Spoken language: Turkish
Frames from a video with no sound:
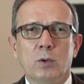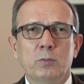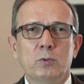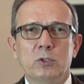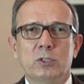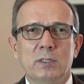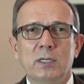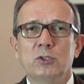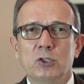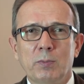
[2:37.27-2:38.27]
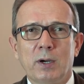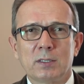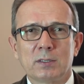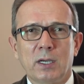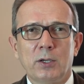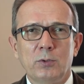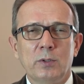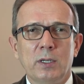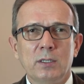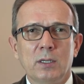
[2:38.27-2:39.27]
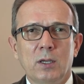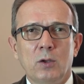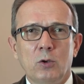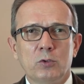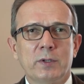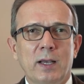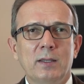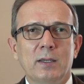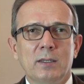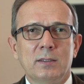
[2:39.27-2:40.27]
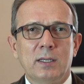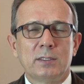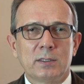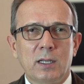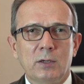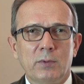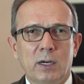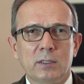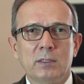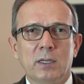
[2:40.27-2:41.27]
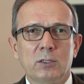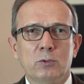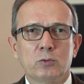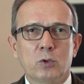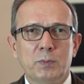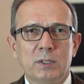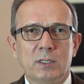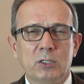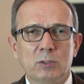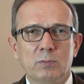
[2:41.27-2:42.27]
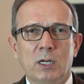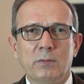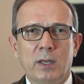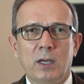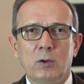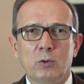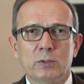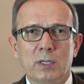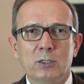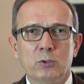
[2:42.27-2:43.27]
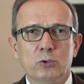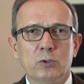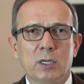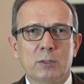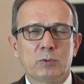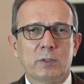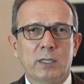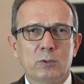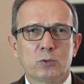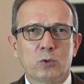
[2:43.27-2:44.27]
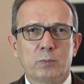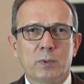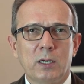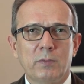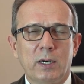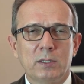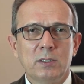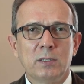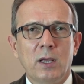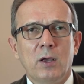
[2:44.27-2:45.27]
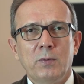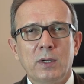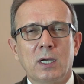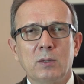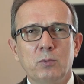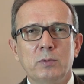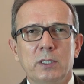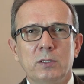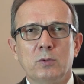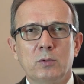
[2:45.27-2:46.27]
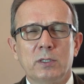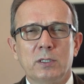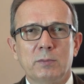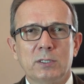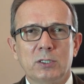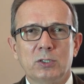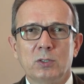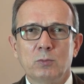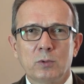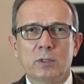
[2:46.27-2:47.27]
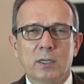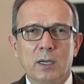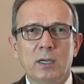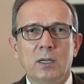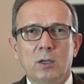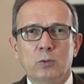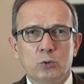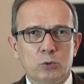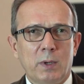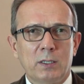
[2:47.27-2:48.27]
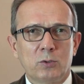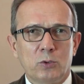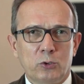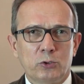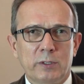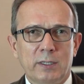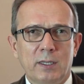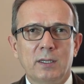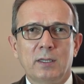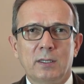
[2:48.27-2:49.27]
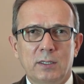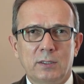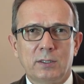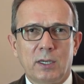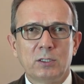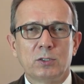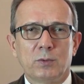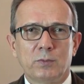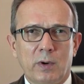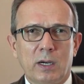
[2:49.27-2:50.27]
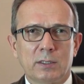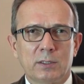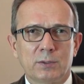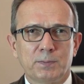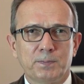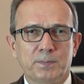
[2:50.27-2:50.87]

Bunun için de ince bağırsağa yönelik özel testler vardır. Endoskopik girişimler veya özel küçük kapsül endoskoplar vardır. Fakat bunların kullanılması için mutlaka uzman görüşlerine ihtiyaç vardır.